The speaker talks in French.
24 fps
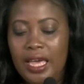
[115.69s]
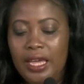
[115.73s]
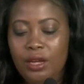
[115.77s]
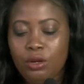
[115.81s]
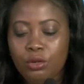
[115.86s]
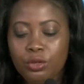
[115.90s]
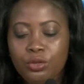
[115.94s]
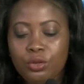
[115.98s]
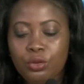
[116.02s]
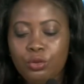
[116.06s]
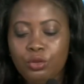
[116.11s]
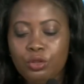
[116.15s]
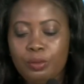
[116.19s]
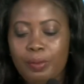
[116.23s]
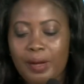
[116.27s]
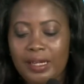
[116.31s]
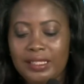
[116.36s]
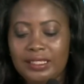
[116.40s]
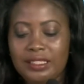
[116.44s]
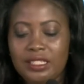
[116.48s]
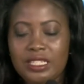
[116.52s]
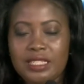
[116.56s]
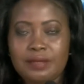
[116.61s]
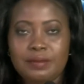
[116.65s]
Et en seconde
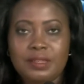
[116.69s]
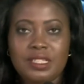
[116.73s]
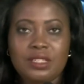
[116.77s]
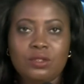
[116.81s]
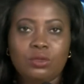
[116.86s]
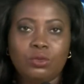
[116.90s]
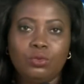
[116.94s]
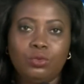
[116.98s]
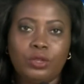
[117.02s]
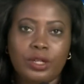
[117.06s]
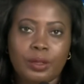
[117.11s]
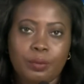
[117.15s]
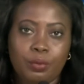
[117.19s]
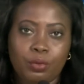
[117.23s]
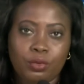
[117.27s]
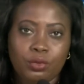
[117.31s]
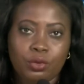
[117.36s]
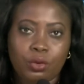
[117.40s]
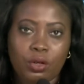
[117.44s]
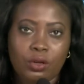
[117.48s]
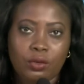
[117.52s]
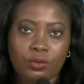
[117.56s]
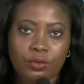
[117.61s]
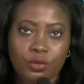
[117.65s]
partie de l'émission, nous
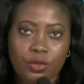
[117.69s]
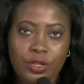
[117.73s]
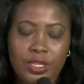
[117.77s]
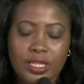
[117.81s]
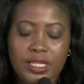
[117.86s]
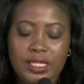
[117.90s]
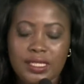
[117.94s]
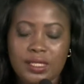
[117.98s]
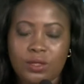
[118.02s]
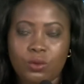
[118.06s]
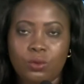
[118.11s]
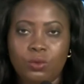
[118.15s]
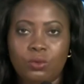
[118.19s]
répondrons à vos questions